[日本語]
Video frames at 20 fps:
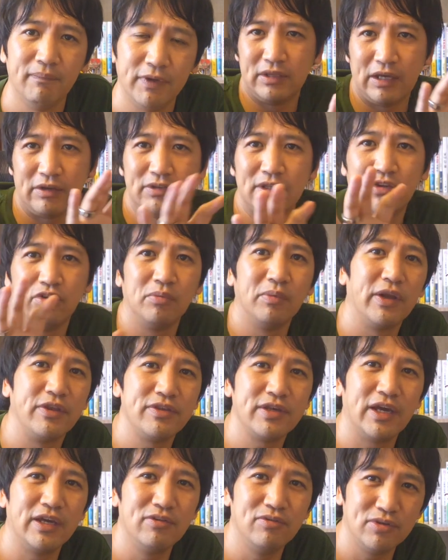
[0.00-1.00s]
たくさん友
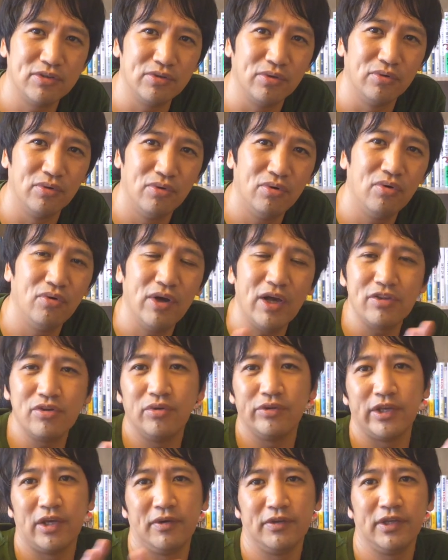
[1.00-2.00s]
達がいる人の方が
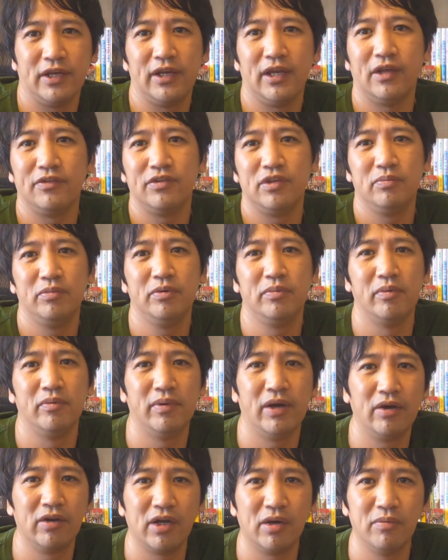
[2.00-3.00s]
招待はされやすい部分
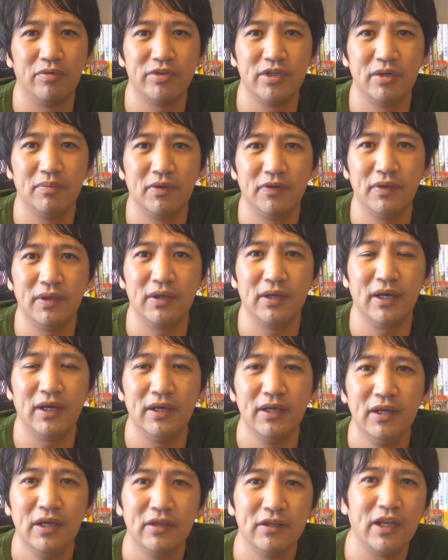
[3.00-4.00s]
もあるかもしれません
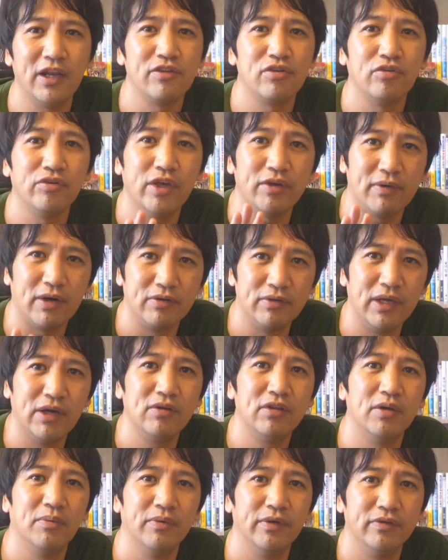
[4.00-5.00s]
がただ招待枠な
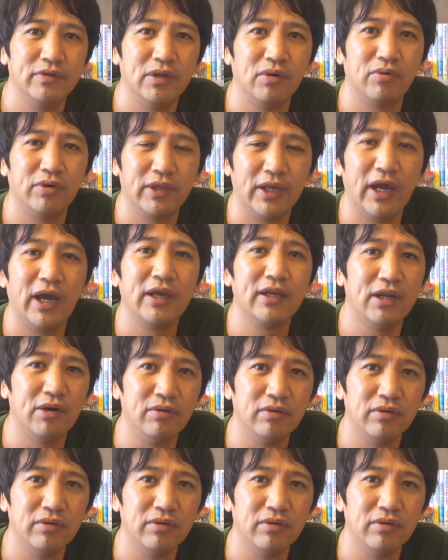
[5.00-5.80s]
くてもですねこれで入れ